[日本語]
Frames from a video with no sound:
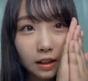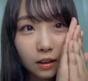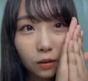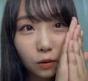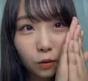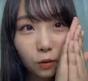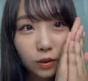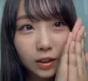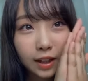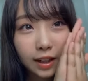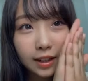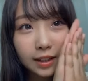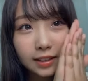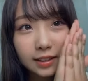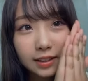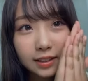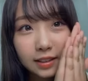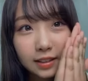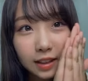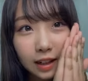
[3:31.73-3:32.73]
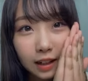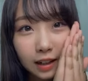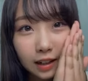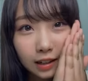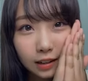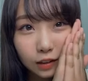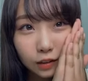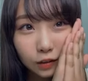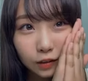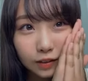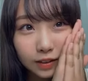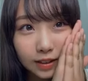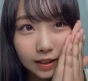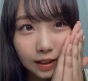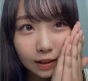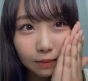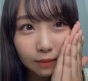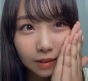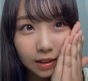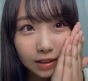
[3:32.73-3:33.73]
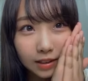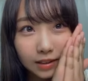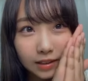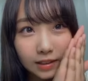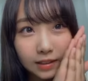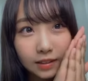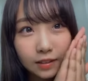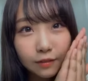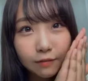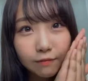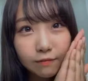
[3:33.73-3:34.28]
健康第一ありがとうございます